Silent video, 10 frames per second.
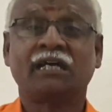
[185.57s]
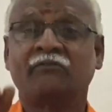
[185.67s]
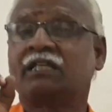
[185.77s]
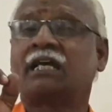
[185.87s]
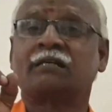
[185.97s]

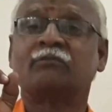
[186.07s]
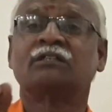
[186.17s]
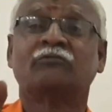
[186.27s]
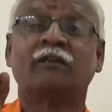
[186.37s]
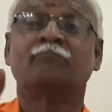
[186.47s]
அவதாரம்
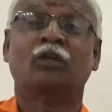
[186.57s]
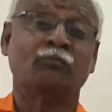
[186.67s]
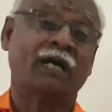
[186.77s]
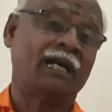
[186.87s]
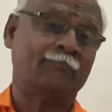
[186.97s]
எடுத்தவர்
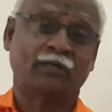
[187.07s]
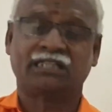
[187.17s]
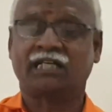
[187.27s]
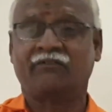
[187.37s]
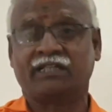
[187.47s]
பெருமாள்
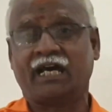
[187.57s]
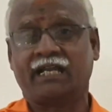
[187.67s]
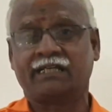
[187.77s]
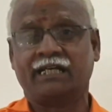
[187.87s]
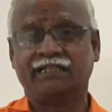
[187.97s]
பத்து
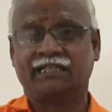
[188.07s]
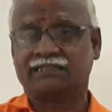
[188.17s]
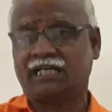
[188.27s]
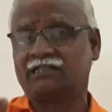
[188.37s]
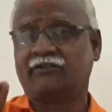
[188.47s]
அவதாரங்களில்
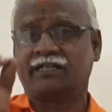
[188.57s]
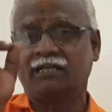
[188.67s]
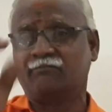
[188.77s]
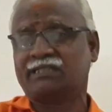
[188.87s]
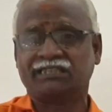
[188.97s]

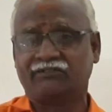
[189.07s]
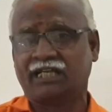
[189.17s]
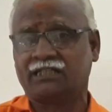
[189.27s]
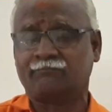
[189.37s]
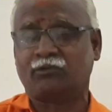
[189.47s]
தசாவதாரங்களில் மச்ச
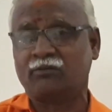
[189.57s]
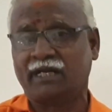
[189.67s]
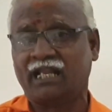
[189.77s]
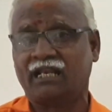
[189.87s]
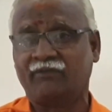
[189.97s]
அவதாரம் எடுத்த
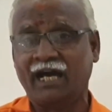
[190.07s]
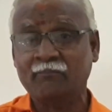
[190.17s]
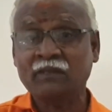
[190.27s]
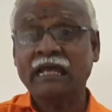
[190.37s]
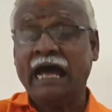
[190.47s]
பெருமாள் அல்லவா
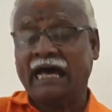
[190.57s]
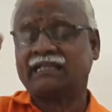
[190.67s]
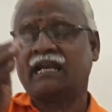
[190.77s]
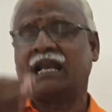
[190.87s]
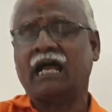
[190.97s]

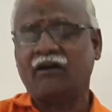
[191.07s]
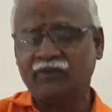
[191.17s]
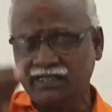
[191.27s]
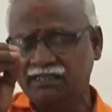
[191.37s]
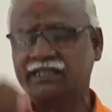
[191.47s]
அதனால்
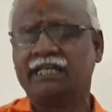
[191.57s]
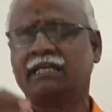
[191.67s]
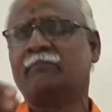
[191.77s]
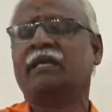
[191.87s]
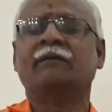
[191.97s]
அவருக்கு
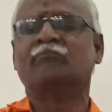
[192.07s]
நீங்கள் மே